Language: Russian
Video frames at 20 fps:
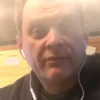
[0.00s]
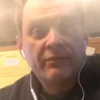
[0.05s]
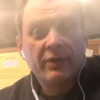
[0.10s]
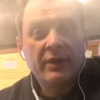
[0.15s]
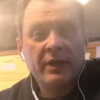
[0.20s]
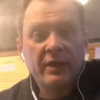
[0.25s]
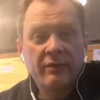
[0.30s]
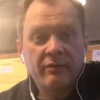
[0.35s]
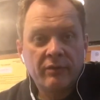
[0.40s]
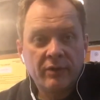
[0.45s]
в
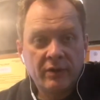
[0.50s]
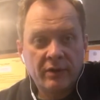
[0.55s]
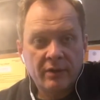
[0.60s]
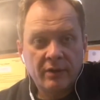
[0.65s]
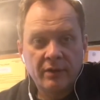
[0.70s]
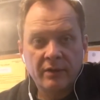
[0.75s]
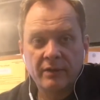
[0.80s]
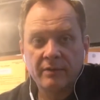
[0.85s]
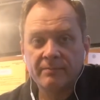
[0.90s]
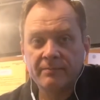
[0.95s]
Киеве
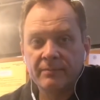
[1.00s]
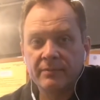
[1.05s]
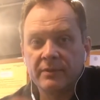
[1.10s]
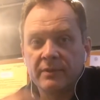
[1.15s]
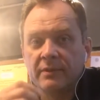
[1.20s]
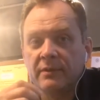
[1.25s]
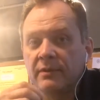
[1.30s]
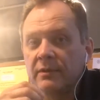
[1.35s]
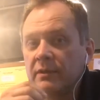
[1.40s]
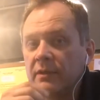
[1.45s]
и
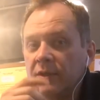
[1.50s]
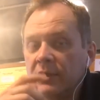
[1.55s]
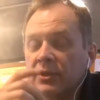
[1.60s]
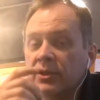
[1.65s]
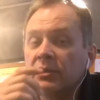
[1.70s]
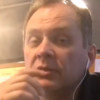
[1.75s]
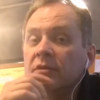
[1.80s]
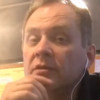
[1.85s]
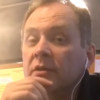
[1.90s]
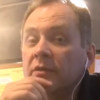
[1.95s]

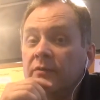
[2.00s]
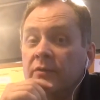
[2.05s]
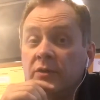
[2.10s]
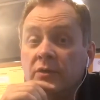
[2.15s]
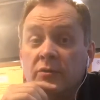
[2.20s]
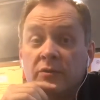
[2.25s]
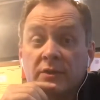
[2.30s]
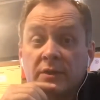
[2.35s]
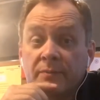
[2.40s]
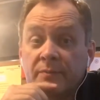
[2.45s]
решил это
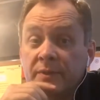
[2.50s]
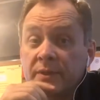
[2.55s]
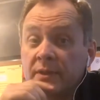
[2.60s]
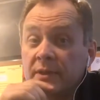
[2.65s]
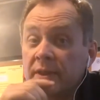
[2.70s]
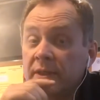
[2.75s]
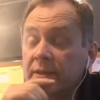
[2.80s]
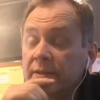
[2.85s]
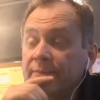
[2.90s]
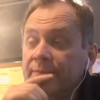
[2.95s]
видео
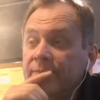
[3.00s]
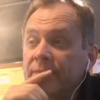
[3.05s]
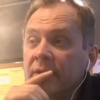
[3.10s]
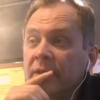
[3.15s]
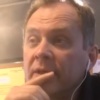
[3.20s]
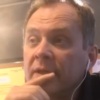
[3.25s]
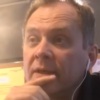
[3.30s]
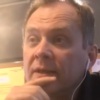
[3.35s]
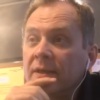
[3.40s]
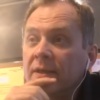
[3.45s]
записать.
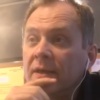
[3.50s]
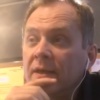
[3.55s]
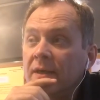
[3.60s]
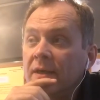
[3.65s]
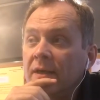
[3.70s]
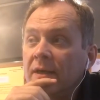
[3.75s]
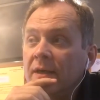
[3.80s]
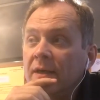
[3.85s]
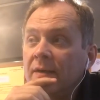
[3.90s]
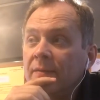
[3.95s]

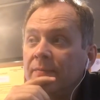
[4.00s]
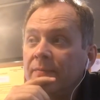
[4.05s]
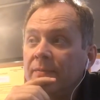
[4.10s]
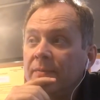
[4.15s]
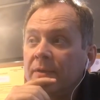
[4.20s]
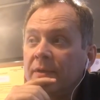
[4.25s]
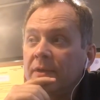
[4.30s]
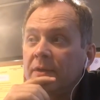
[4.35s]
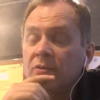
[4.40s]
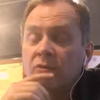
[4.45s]
А,
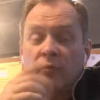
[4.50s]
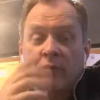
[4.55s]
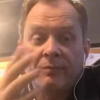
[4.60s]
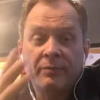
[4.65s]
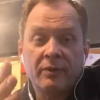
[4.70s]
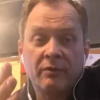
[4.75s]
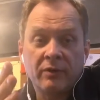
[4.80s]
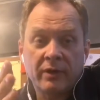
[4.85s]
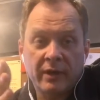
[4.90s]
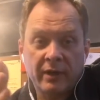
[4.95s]
ну,
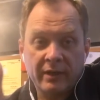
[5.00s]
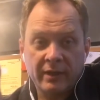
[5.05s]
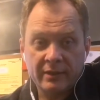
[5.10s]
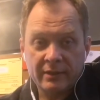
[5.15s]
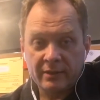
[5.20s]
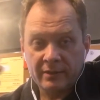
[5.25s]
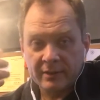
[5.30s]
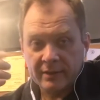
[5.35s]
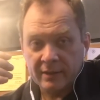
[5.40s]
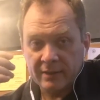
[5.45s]
во-первых, я
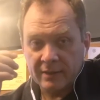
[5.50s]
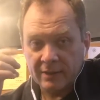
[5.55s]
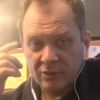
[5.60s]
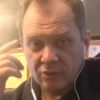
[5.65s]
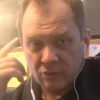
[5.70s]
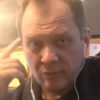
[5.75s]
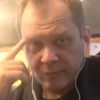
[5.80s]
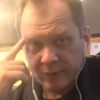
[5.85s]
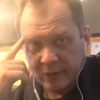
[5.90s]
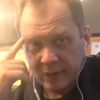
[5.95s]
хотел сказать,
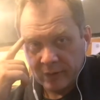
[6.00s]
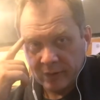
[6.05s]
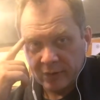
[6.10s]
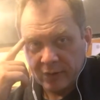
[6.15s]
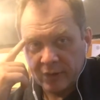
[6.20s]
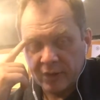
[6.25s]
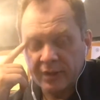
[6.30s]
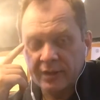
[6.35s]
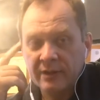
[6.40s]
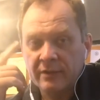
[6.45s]
что Михаил
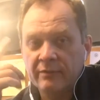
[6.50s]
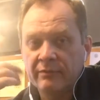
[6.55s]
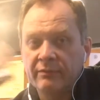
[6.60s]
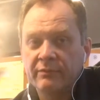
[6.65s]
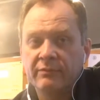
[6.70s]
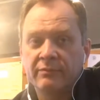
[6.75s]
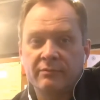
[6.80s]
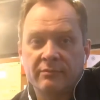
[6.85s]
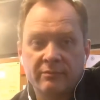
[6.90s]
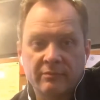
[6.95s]
Шестов –
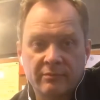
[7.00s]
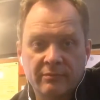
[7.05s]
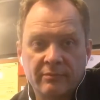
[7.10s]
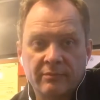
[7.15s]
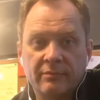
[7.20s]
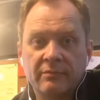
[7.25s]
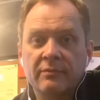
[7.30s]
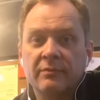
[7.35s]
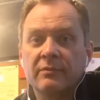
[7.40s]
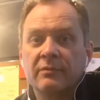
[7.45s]

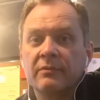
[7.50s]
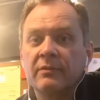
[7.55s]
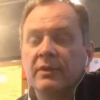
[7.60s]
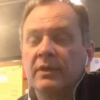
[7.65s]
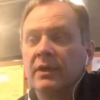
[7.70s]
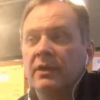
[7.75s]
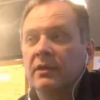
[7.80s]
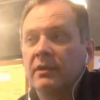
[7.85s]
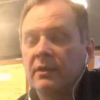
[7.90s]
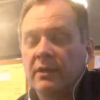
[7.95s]

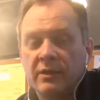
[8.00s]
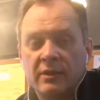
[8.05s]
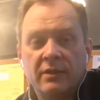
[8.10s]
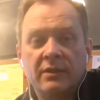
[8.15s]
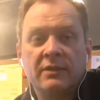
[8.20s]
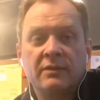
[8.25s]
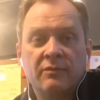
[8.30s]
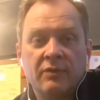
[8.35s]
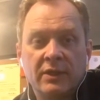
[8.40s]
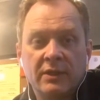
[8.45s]

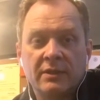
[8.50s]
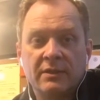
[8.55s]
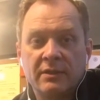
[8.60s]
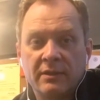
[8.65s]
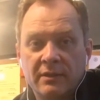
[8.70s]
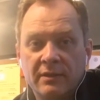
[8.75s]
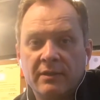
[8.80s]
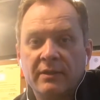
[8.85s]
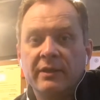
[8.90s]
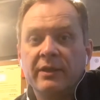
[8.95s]
это
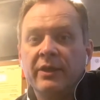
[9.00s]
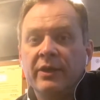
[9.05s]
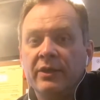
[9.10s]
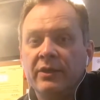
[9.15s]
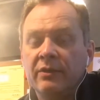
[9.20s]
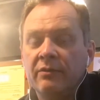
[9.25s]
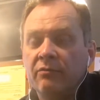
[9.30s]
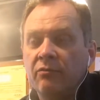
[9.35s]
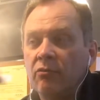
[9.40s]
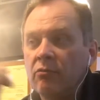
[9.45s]
известный
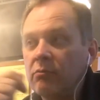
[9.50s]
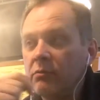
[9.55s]
гений в